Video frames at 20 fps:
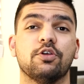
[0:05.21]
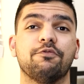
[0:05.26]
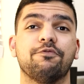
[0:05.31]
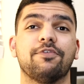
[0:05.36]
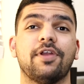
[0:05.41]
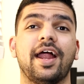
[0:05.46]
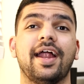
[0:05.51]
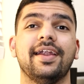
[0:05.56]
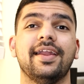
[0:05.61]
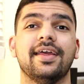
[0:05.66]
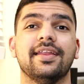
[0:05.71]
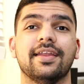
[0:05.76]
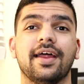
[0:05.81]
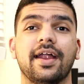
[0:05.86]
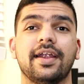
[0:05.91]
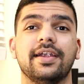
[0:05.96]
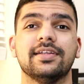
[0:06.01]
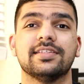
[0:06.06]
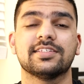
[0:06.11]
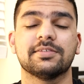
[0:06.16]
हुई फ्राइडे
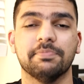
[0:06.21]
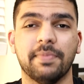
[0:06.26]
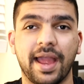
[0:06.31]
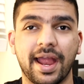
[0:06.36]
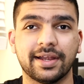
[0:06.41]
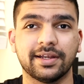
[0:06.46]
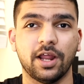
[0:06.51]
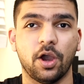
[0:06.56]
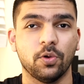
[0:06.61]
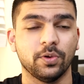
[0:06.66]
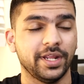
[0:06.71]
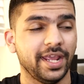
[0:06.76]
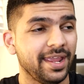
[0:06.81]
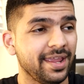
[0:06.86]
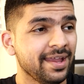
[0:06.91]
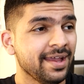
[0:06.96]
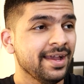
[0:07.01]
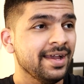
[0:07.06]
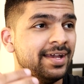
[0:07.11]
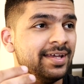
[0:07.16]
नाइट स्मैकडाउन
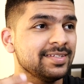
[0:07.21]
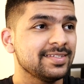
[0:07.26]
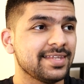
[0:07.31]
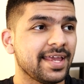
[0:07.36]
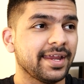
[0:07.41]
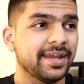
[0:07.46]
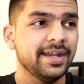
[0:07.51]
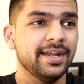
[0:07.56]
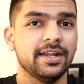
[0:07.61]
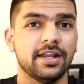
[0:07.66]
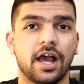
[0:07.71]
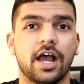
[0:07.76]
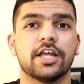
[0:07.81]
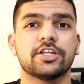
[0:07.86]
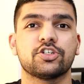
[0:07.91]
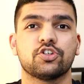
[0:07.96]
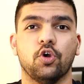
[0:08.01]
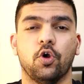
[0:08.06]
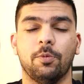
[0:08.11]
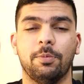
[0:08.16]
की सेकेंड
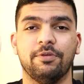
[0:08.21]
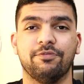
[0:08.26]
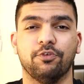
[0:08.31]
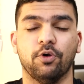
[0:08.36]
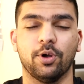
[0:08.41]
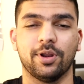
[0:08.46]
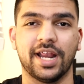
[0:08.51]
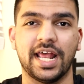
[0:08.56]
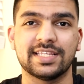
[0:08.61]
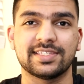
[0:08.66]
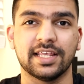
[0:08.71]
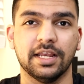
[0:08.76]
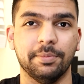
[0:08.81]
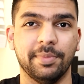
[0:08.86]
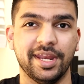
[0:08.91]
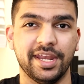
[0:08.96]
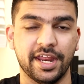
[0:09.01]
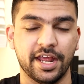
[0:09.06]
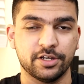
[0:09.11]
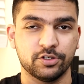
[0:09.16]
लास्ट शो बिफोर रेसल
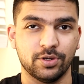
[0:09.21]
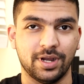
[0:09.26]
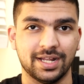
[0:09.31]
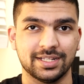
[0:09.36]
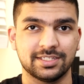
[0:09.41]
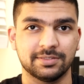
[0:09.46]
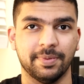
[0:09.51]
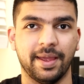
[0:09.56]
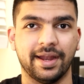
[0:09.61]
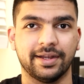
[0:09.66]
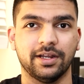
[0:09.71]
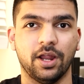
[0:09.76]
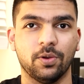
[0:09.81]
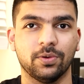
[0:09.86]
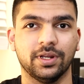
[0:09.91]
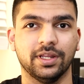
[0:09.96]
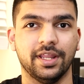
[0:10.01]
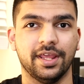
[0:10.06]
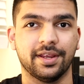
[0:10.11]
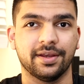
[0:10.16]
मेनिया जो आज
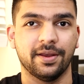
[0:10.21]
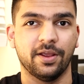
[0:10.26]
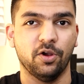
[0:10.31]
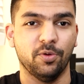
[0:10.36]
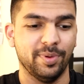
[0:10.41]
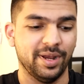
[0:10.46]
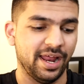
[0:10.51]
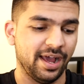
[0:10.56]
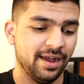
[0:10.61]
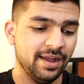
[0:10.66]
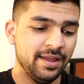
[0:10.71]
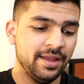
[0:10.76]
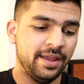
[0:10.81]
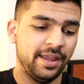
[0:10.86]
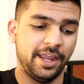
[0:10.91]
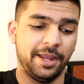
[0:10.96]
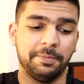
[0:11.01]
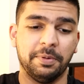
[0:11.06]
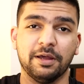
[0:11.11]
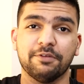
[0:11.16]
स्मैकडाउन का देखने को मिला
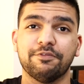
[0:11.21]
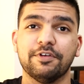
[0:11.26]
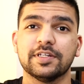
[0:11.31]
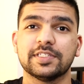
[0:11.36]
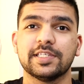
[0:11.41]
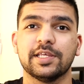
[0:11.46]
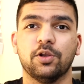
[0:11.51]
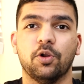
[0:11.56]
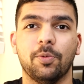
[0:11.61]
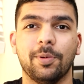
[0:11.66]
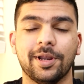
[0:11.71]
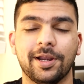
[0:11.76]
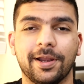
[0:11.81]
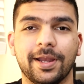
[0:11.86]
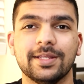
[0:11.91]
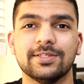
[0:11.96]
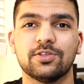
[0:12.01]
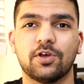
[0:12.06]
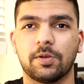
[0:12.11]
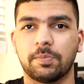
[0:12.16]
एक बार फिर से रोमन
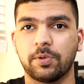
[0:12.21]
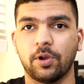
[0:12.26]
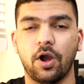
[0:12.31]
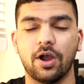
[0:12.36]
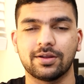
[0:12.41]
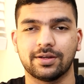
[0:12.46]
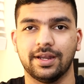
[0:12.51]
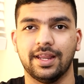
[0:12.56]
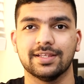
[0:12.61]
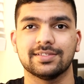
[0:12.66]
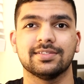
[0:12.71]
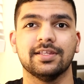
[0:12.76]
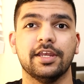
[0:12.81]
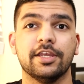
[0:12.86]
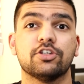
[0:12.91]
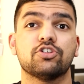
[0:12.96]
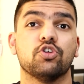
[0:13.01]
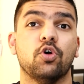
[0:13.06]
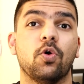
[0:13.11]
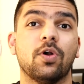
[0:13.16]
रेंज और ब्रॉक लेसनर
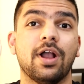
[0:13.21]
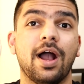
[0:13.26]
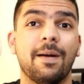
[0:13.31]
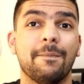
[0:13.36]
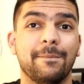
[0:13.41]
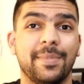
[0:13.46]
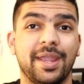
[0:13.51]
इस शो का